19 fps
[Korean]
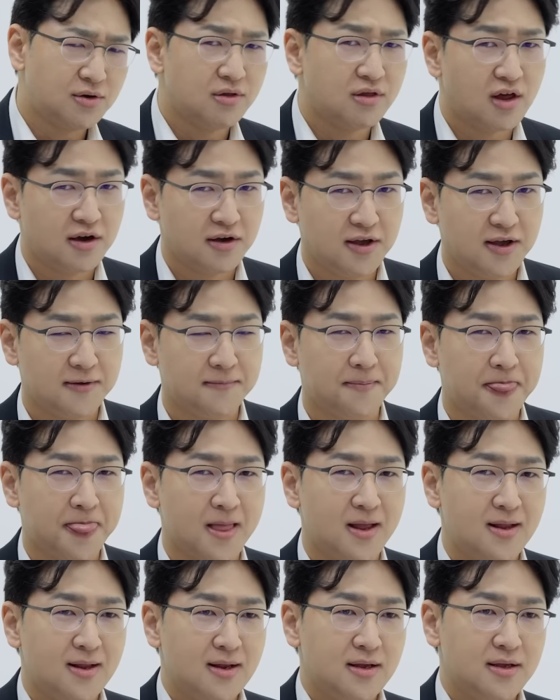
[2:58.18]
현상이 음.
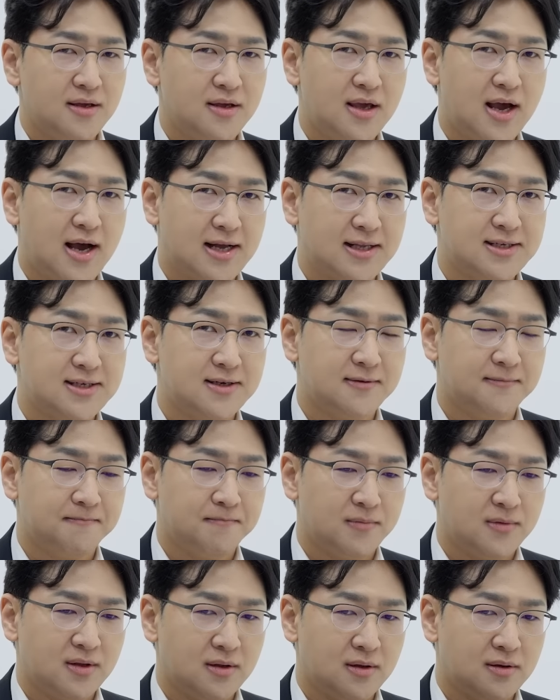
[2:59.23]
이게 아직
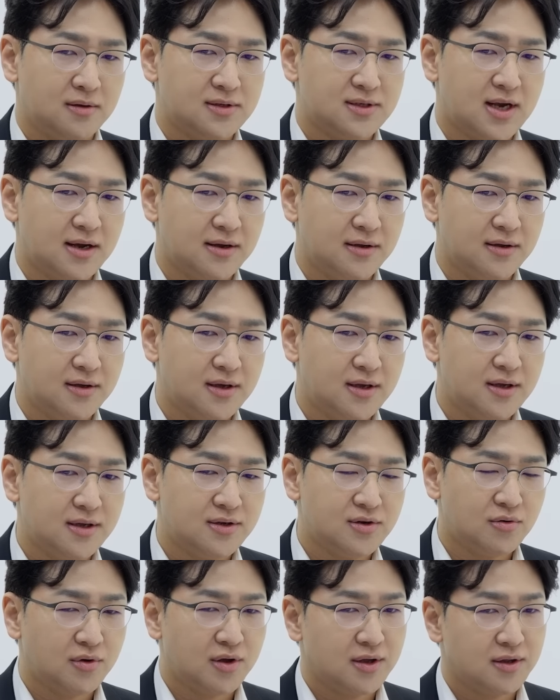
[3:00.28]

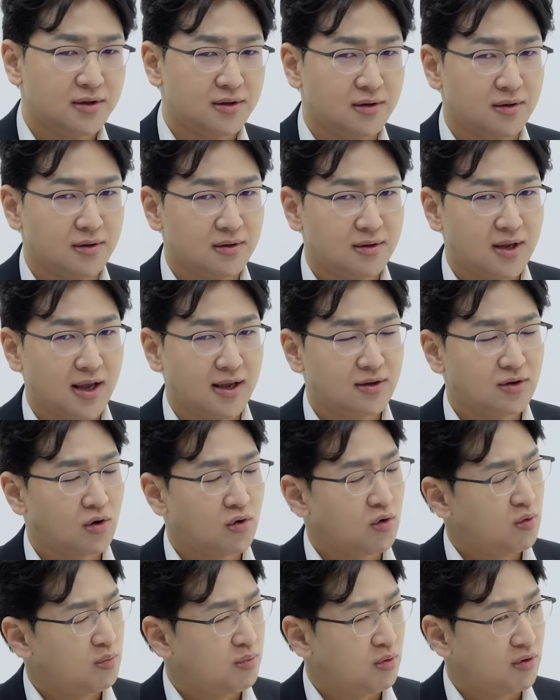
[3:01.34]
장기적인
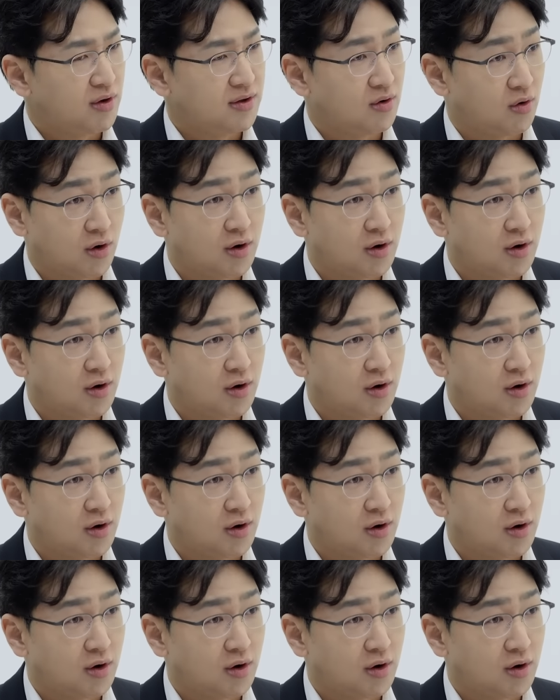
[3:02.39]
데이터로 보기는